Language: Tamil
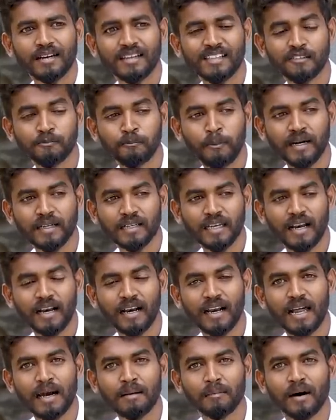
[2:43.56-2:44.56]
ரெஸ்பெக்ட்
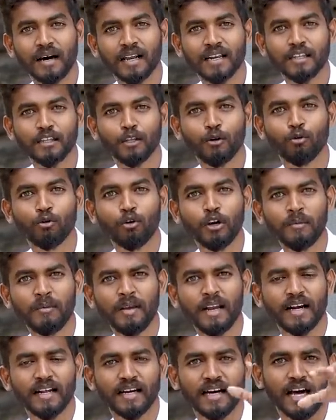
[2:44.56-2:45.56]
எல்லாம் மறந்து
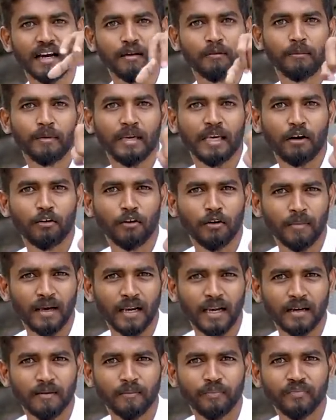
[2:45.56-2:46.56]
உரிமை எடுக்க ஆரம்பிப்பீங்க அவங்க
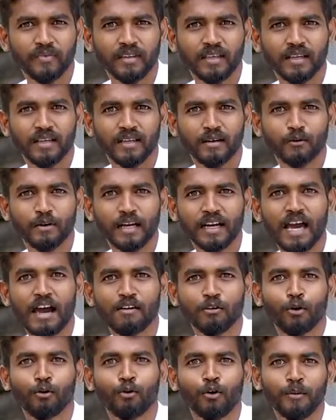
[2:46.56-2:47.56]
மேலே ஏன்னா
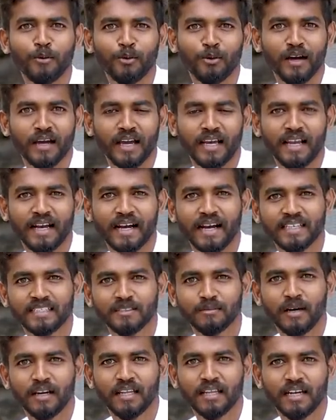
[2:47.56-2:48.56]
அவங்க குடிமி உங்கள் கையில்
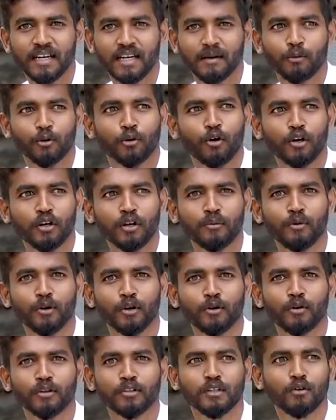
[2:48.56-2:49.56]
கிடச்ச மாதிரி தானே இப்போ ரோட்டில்
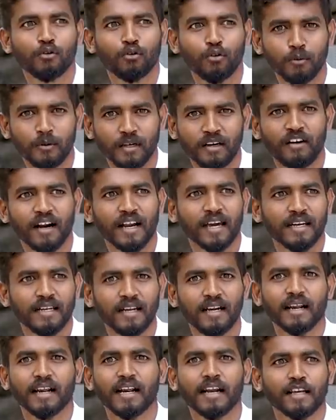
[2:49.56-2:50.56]
போகிற ஒருத்தனை கூப்பிட்டு வாடா
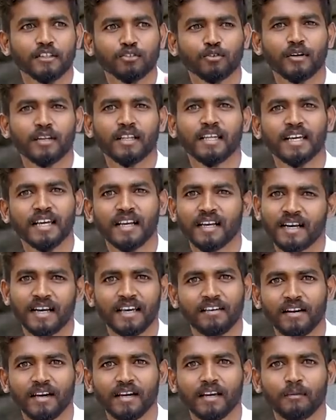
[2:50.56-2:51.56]
நில்றா நான் சொல்கிறத
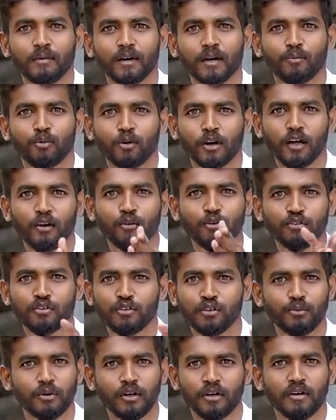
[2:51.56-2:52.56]
கேள்றானே வேணா கேட்பானா போடா
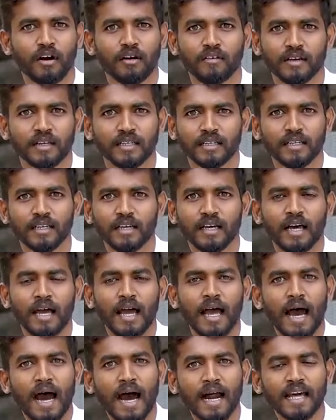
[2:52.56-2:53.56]
லூசுன்ட்டு போயிடுவான்
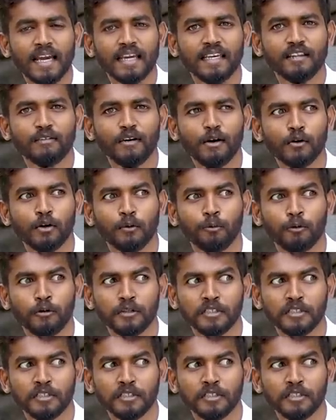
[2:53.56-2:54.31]
ஆனால் இதுவே உங்கள்